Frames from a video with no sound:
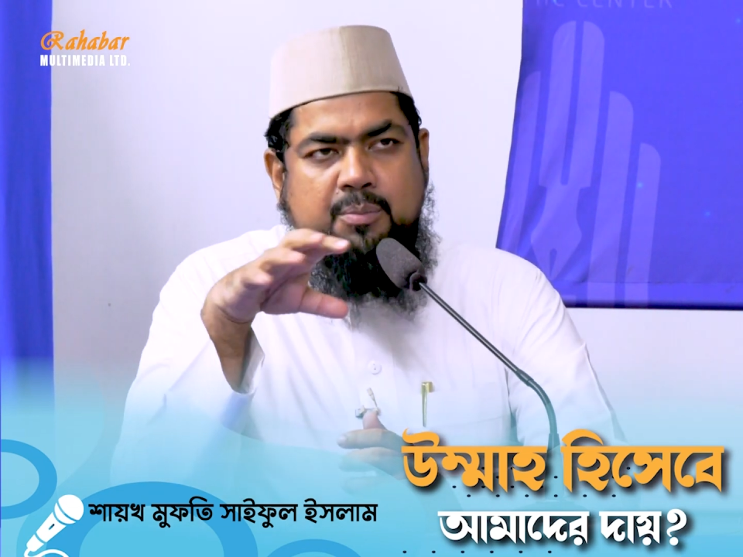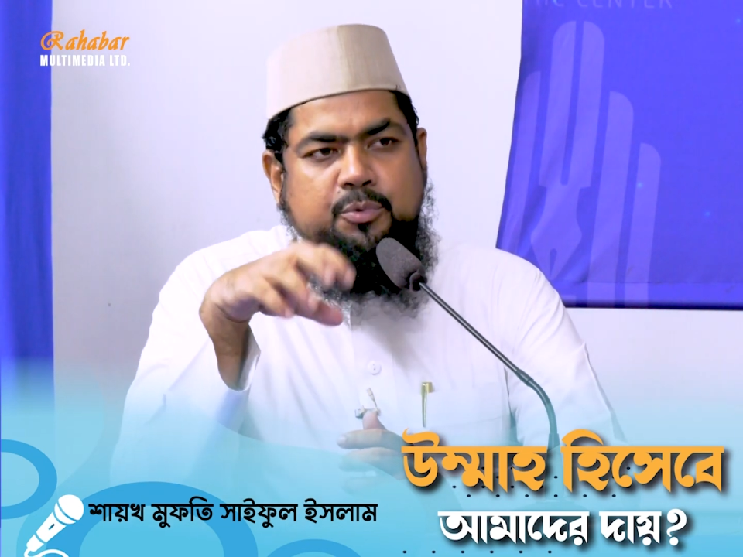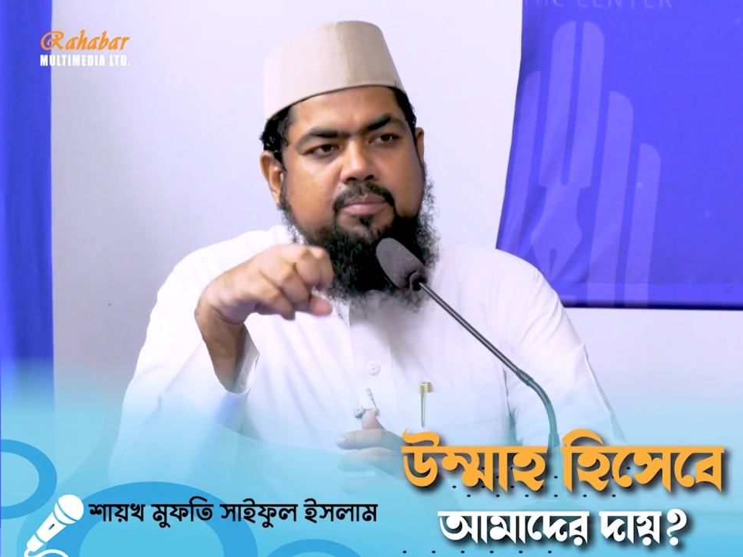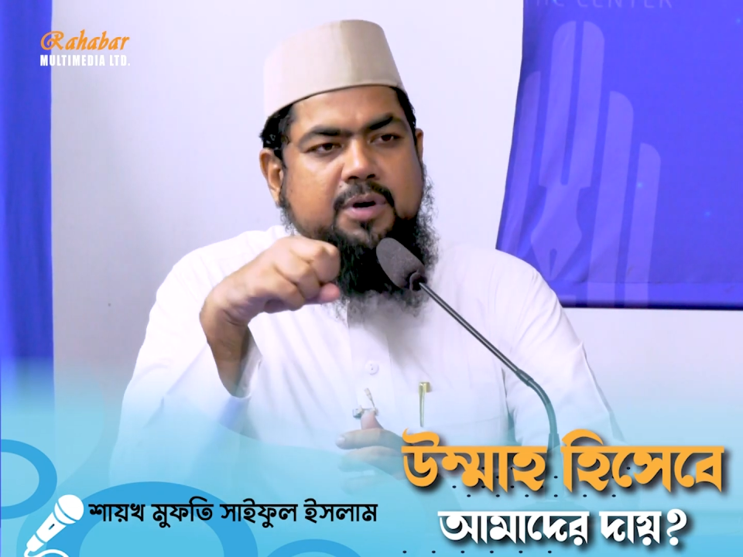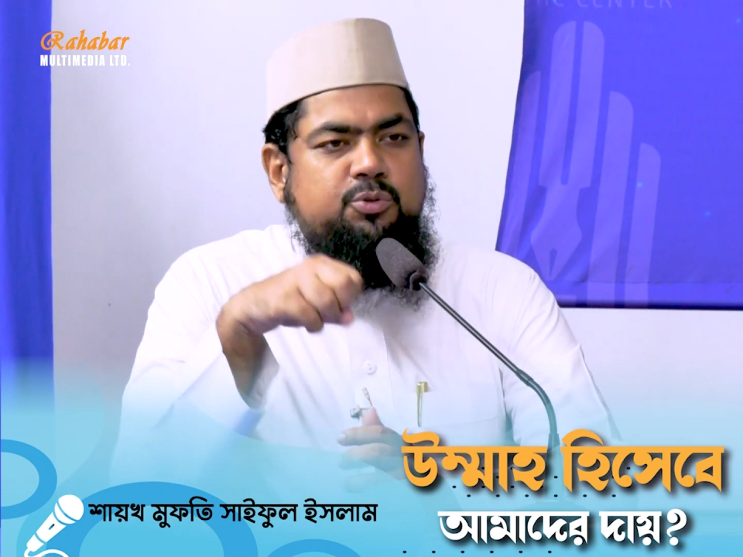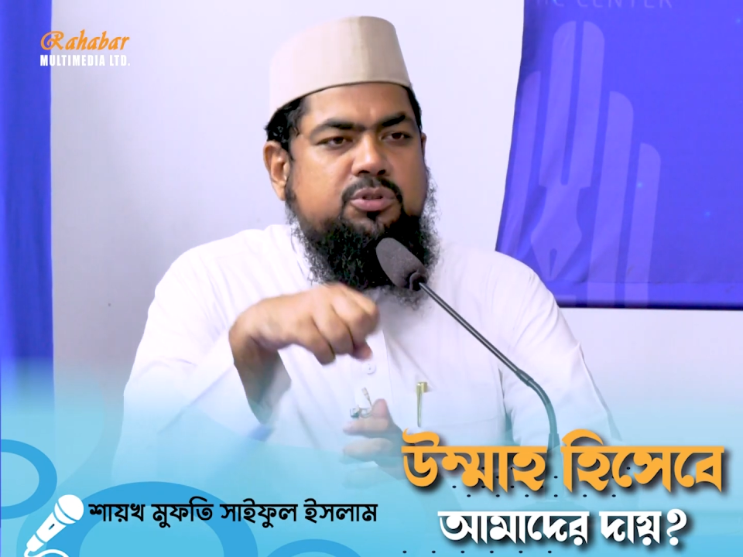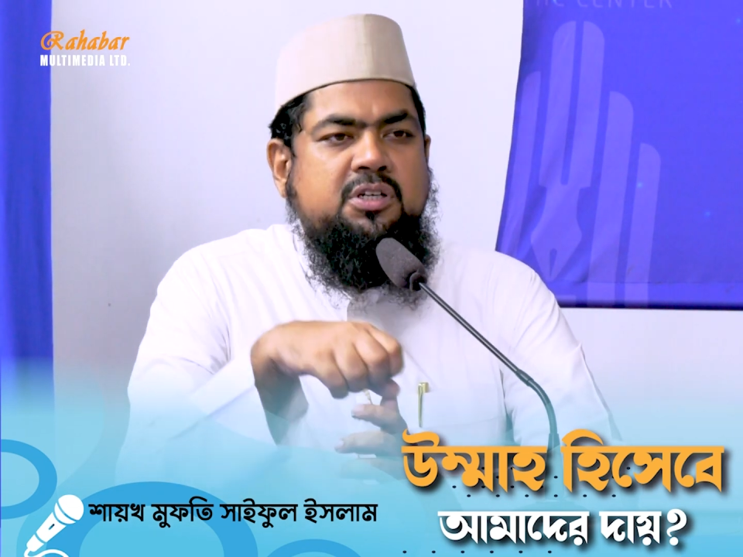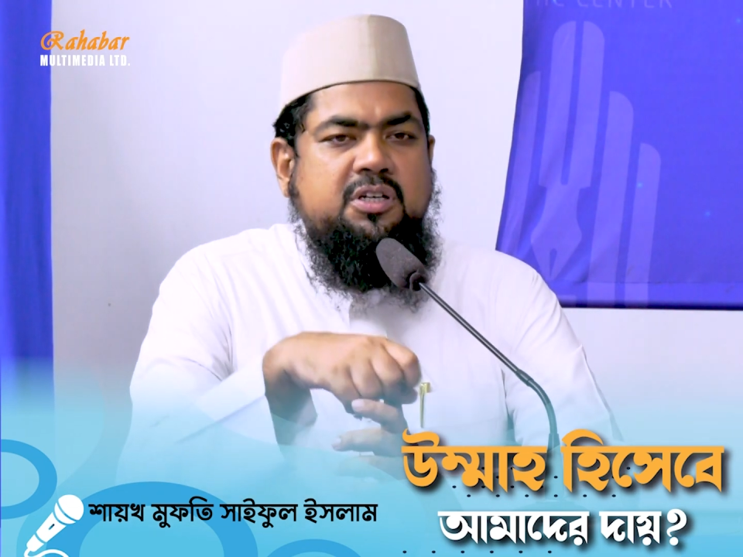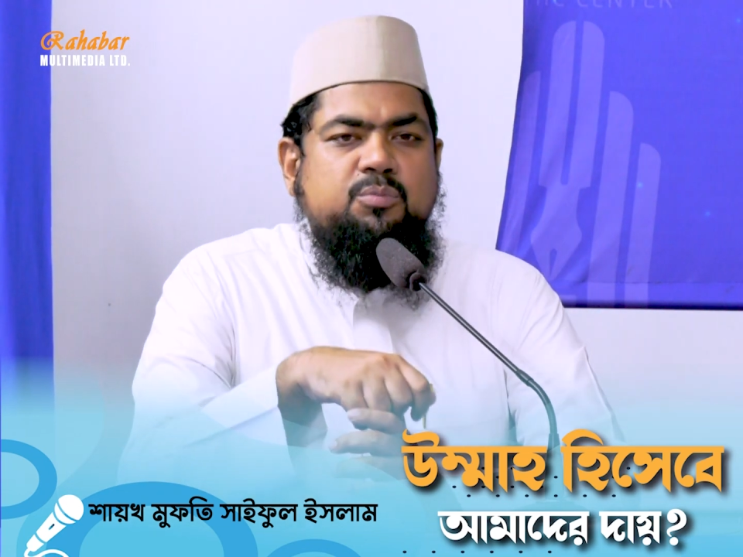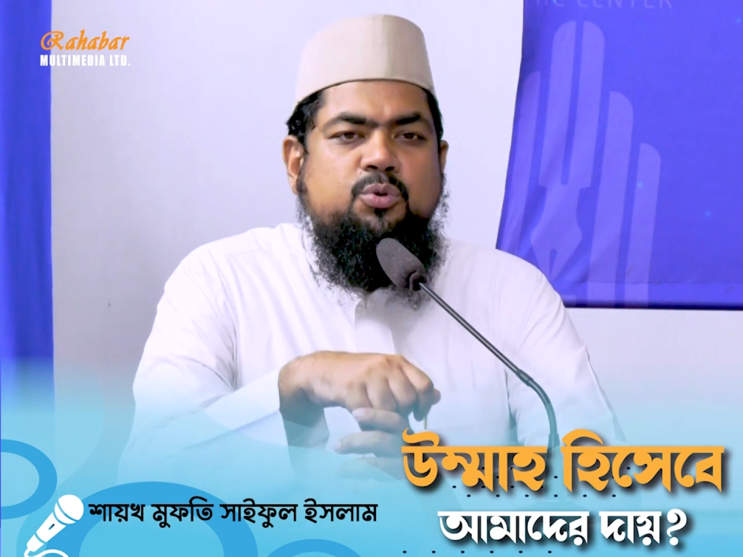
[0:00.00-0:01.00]
আপন
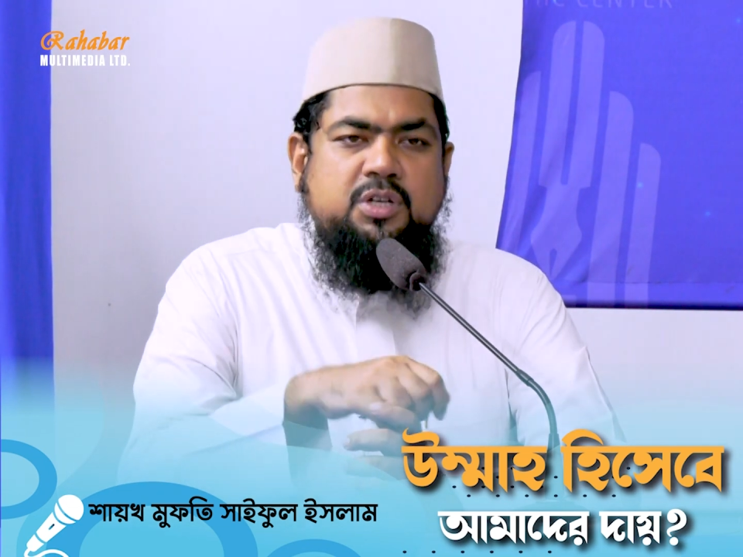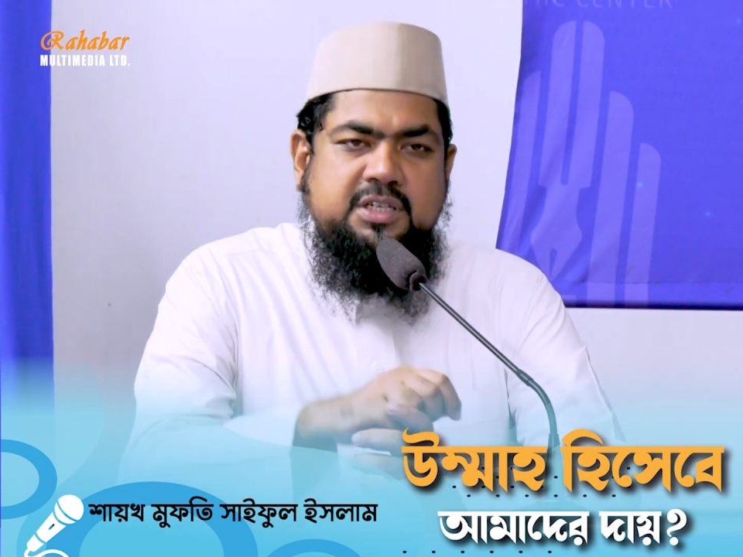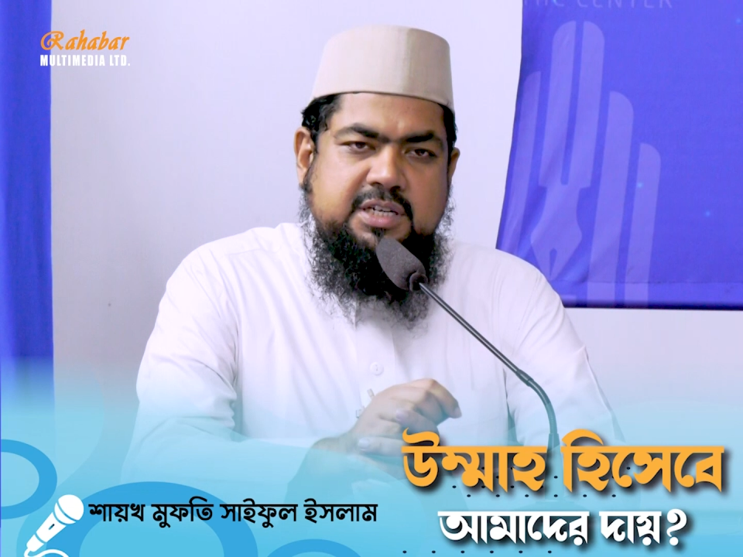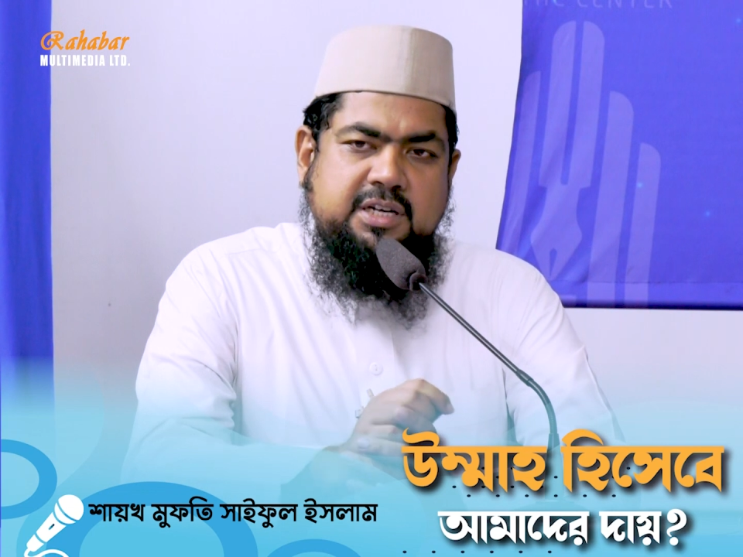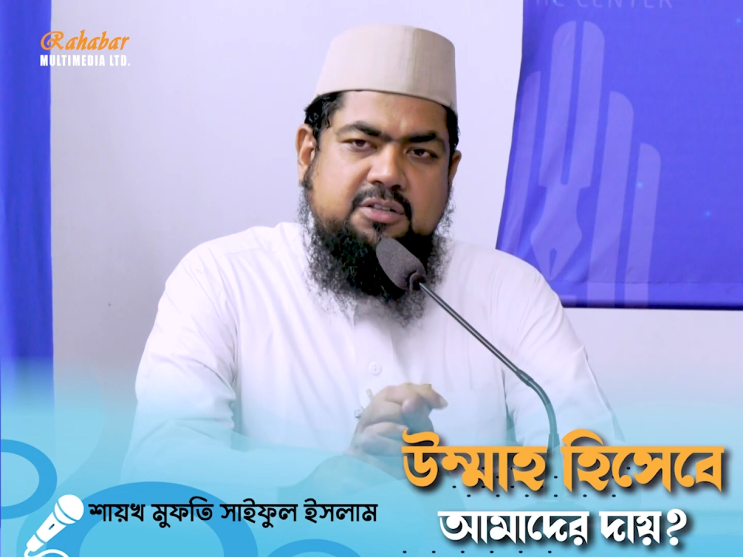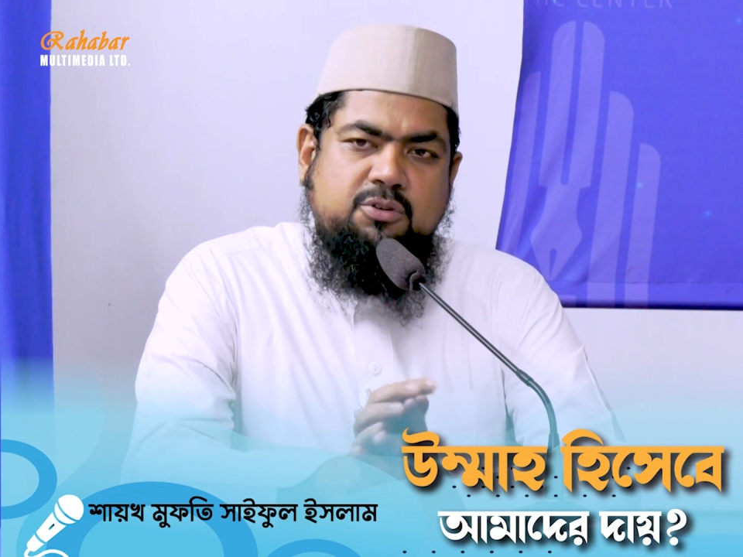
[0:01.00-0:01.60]
মানুষদেরকে ভুলে যায়